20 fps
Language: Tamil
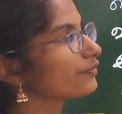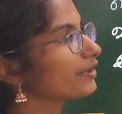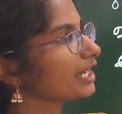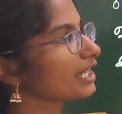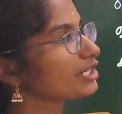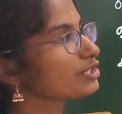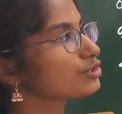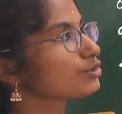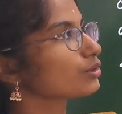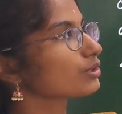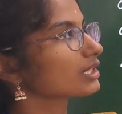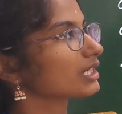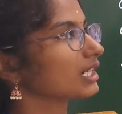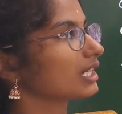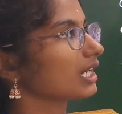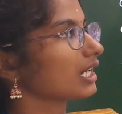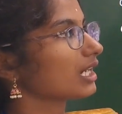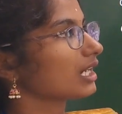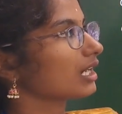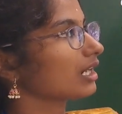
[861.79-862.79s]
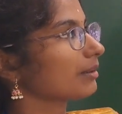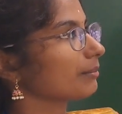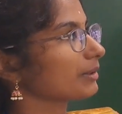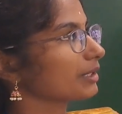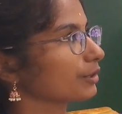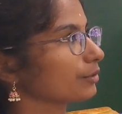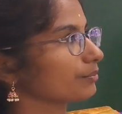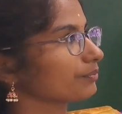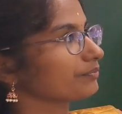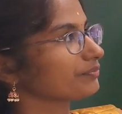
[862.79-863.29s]
வேர் சொற்களாக
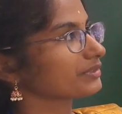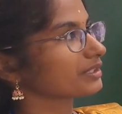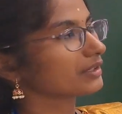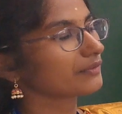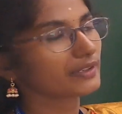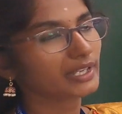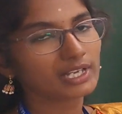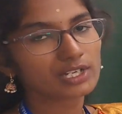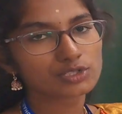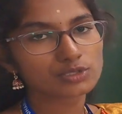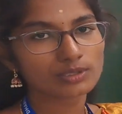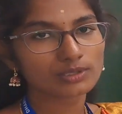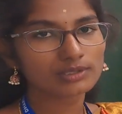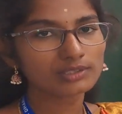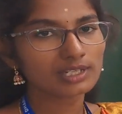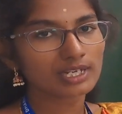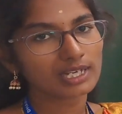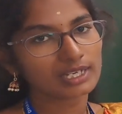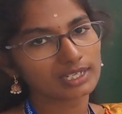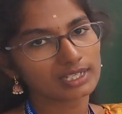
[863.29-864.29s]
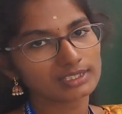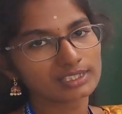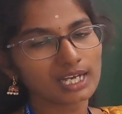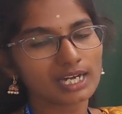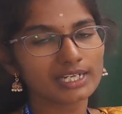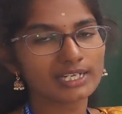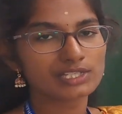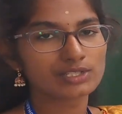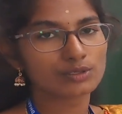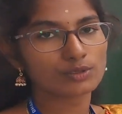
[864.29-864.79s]
அமையும் வேர்ச்சொல் அல்லது
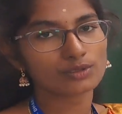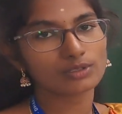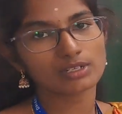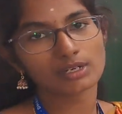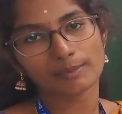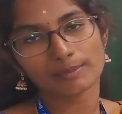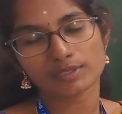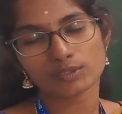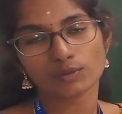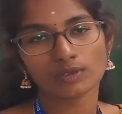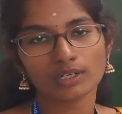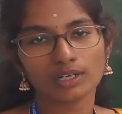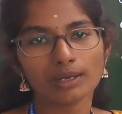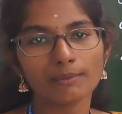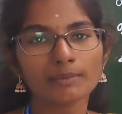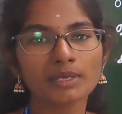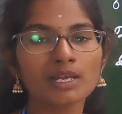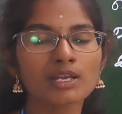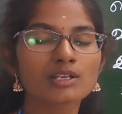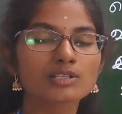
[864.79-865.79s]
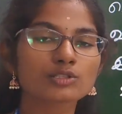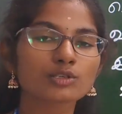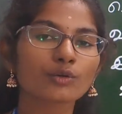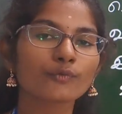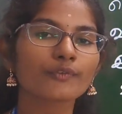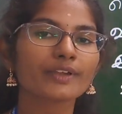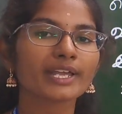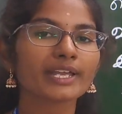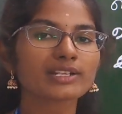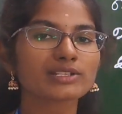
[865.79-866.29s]
அடிச்சொல்னு நம்ம சொல்லலாம் ஸோ
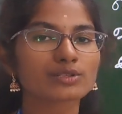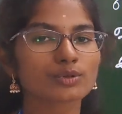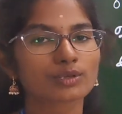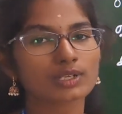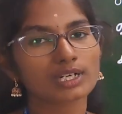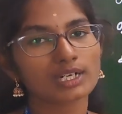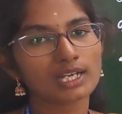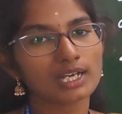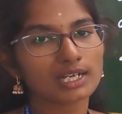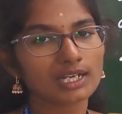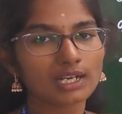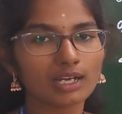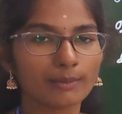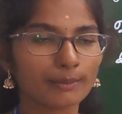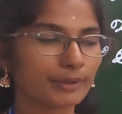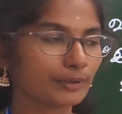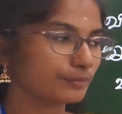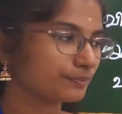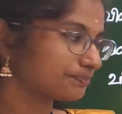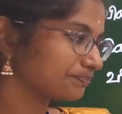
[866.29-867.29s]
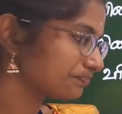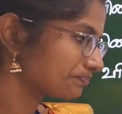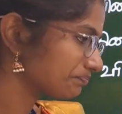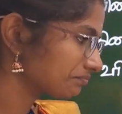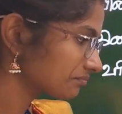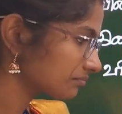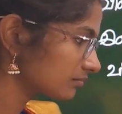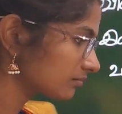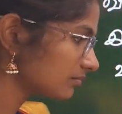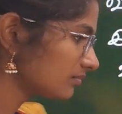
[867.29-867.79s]
வேர் சொற்களாக அமையும்
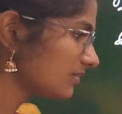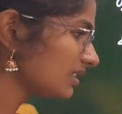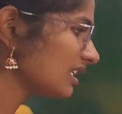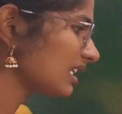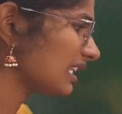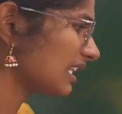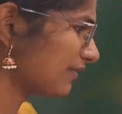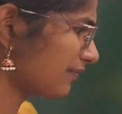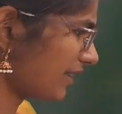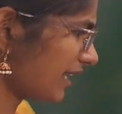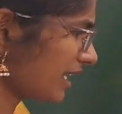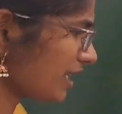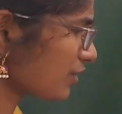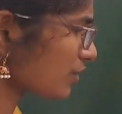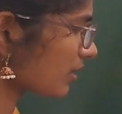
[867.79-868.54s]
இந்த வேர்